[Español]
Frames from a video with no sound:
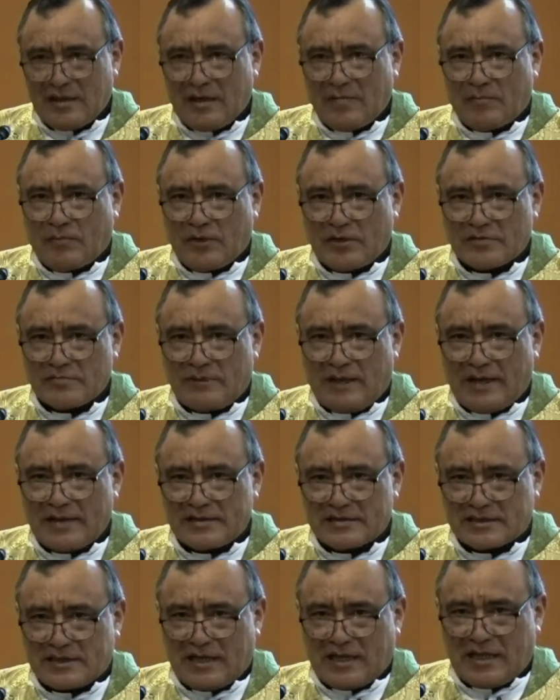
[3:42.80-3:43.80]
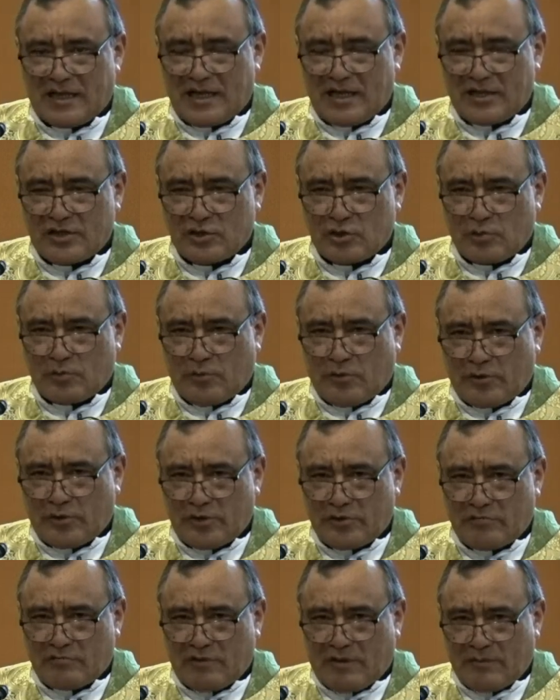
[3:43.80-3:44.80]
pues va escalando
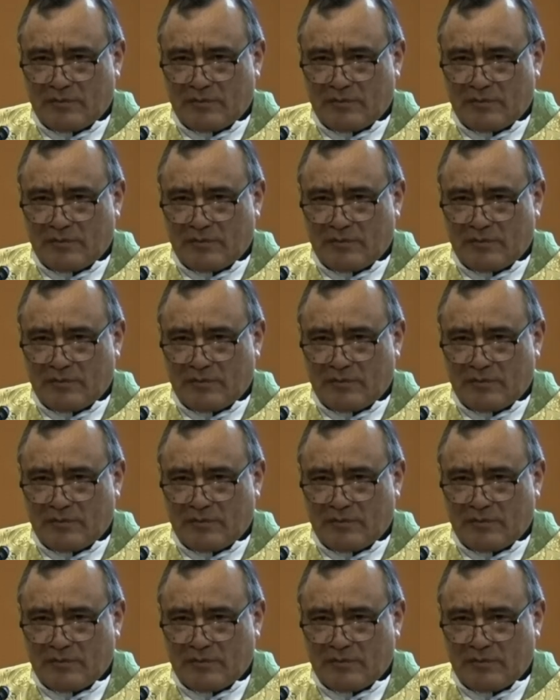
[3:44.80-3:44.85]
poquito a